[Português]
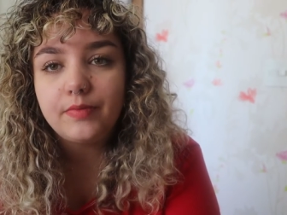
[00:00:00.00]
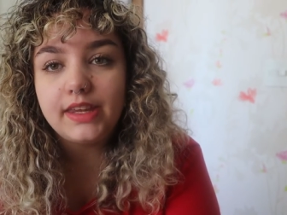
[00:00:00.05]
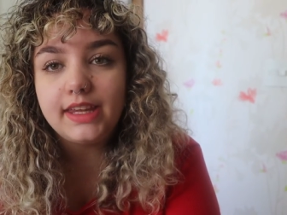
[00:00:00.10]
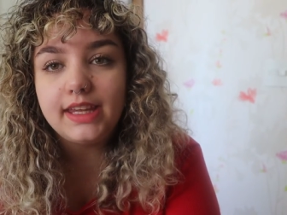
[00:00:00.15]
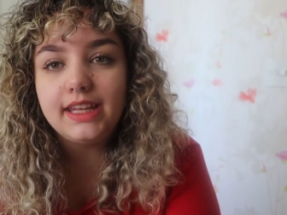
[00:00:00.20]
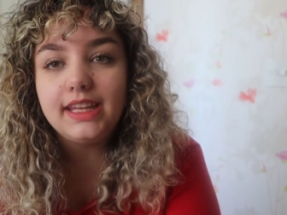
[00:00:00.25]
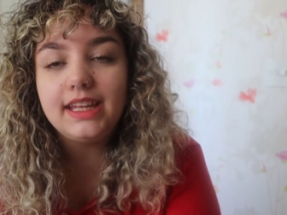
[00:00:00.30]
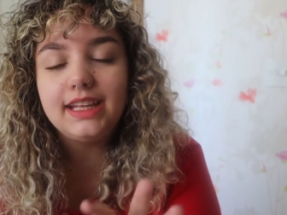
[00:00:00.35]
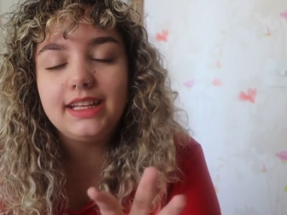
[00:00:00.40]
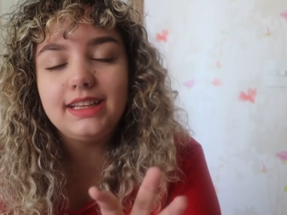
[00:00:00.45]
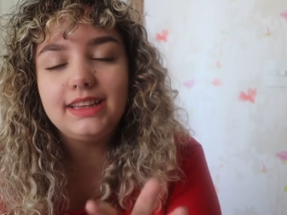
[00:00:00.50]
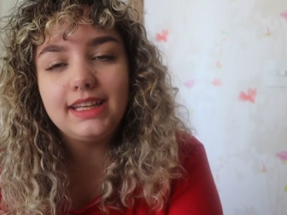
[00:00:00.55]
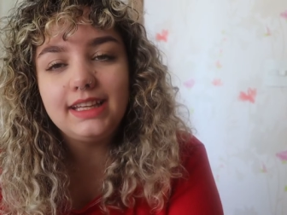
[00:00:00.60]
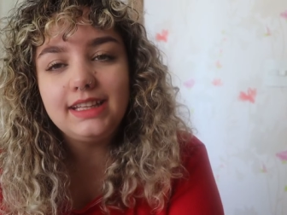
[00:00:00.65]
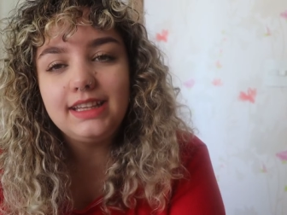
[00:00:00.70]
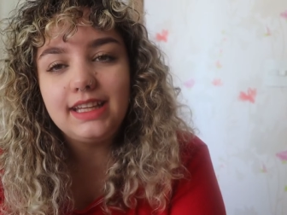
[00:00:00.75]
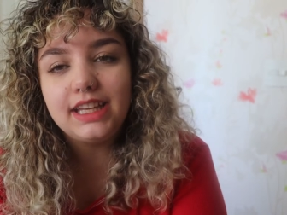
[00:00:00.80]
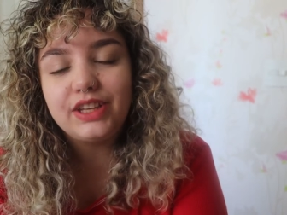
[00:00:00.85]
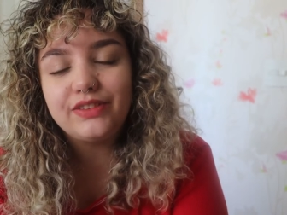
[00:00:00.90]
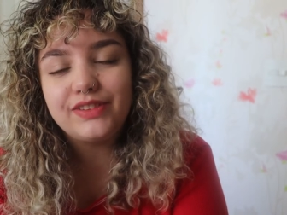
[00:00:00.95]
e
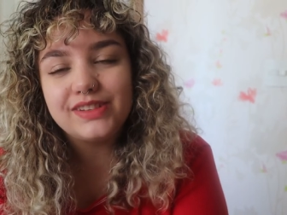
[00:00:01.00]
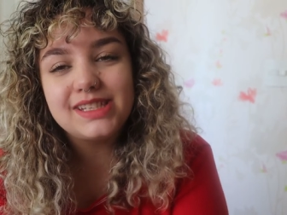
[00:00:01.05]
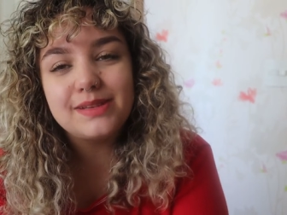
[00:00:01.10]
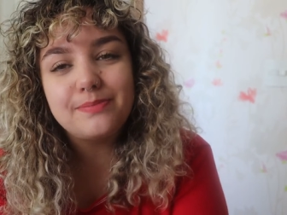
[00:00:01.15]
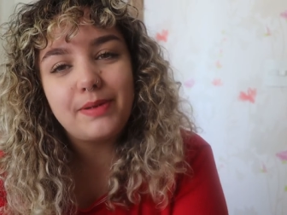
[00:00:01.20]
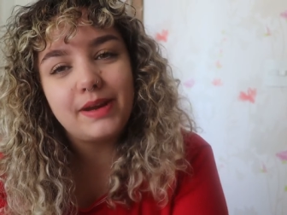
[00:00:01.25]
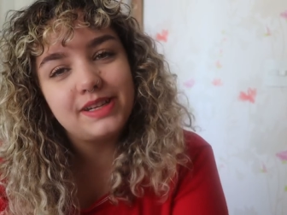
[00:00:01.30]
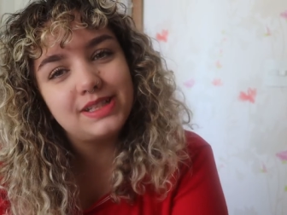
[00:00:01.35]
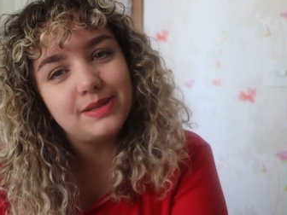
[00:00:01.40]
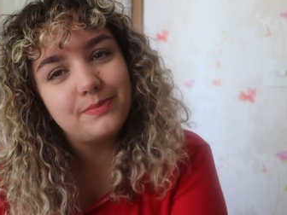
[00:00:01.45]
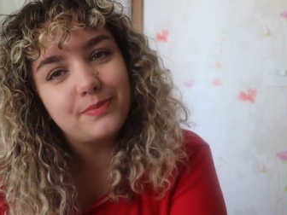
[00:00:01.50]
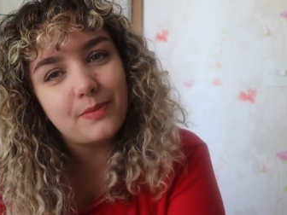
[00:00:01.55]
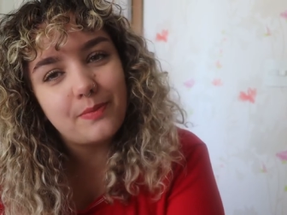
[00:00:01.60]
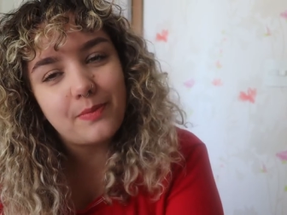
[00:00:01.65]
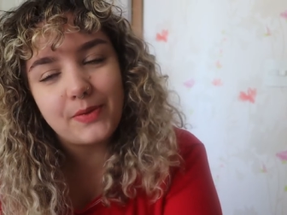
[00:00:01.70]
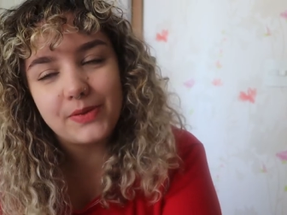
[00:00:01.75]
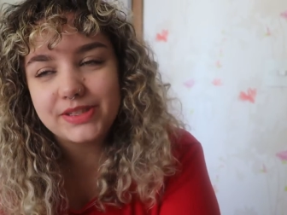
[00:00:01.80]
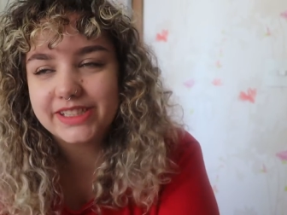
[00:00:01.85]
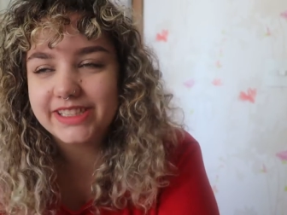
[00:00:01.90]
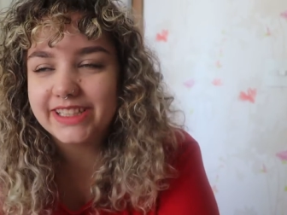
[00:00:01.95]
entender que fazia parte da
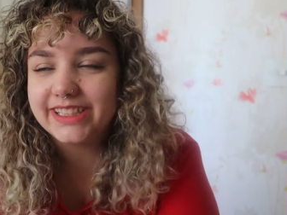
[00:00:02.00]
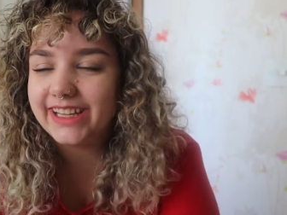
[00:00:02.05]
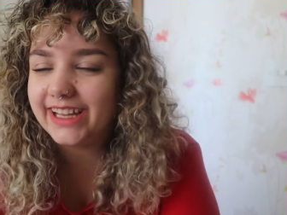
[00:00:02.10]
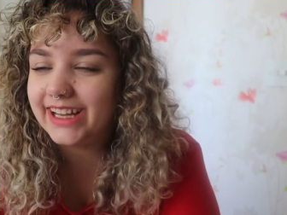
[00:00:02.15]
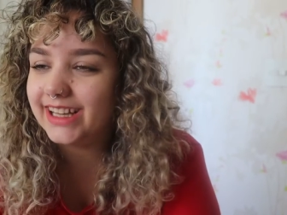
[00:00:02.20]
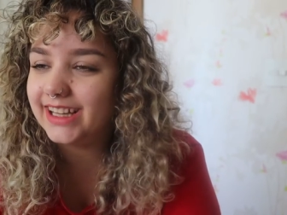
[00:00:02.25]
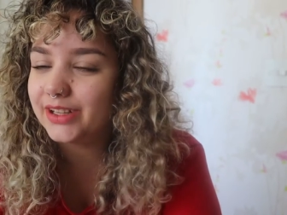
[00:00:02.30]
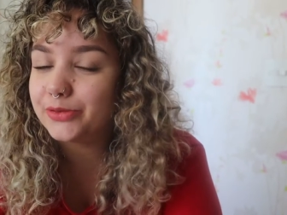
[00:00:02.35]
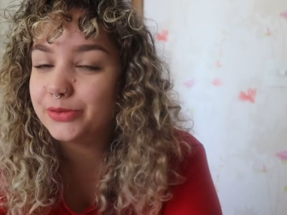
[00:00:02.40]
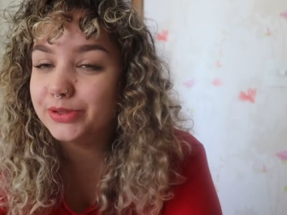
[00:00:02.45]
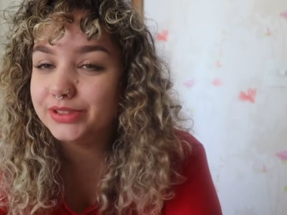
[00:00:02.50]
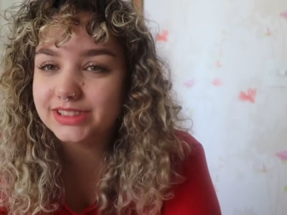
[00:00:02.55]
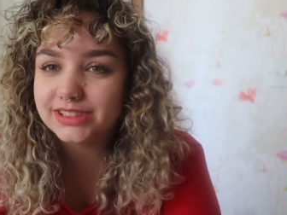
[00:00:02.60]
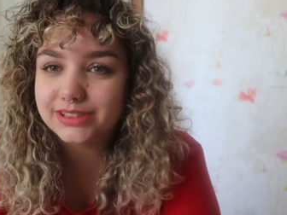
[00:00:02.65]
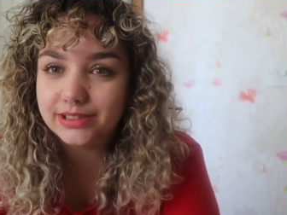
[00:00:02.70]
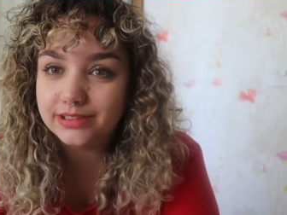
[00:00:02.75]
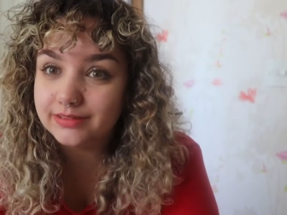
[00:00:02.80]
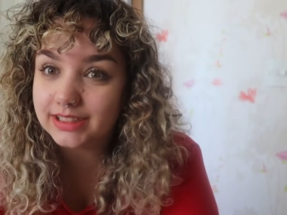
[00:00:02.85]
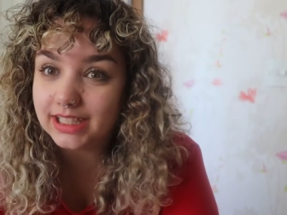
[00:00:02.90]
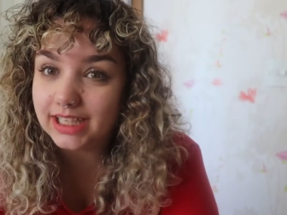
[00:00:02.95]
proposta dela, coisas
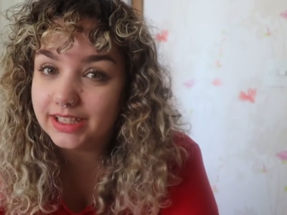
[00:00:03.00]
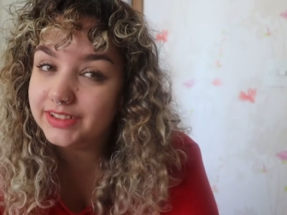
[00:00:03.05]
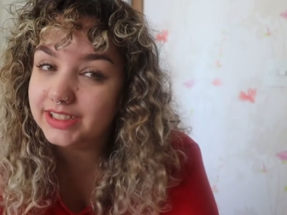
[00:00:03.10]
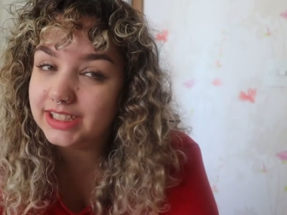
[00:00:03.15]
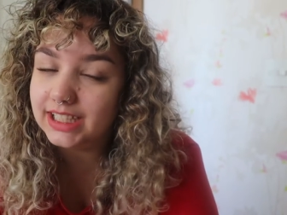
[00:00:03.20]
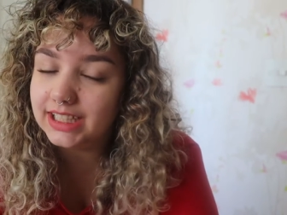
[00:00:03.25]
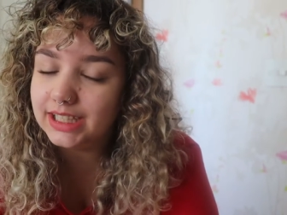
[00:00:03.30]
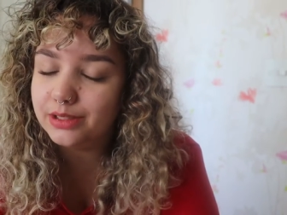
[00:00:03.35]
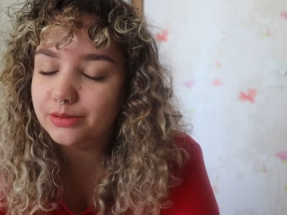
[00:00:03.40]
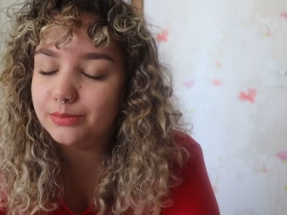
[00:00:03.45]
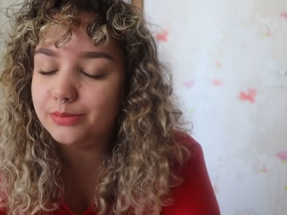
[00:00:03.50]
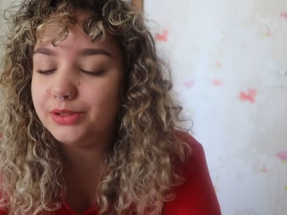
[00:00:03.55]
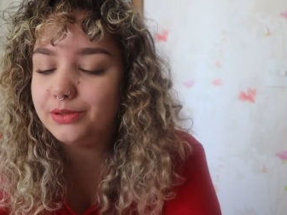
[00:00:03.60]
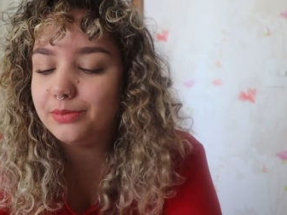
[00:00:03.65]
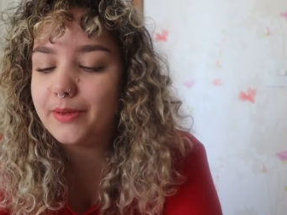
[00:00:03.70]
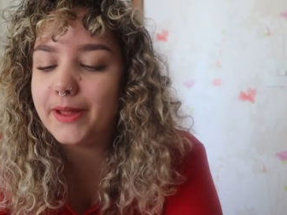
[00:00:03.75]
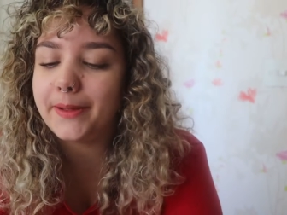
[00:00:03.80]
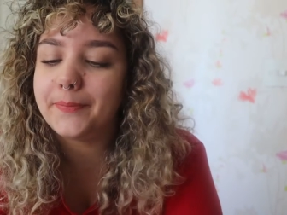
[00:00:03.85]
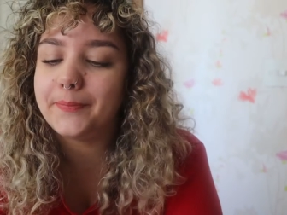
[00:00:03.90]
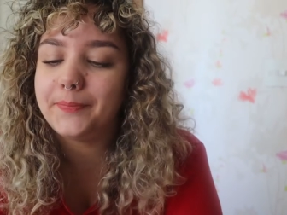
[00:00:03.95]
que eu não estava entendendo muito
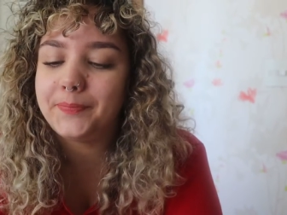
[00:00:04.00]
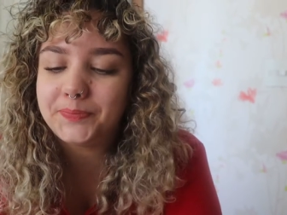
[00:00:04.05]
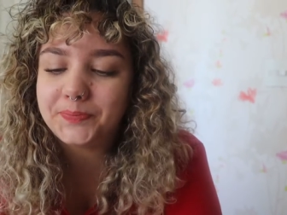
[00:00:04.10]
bem.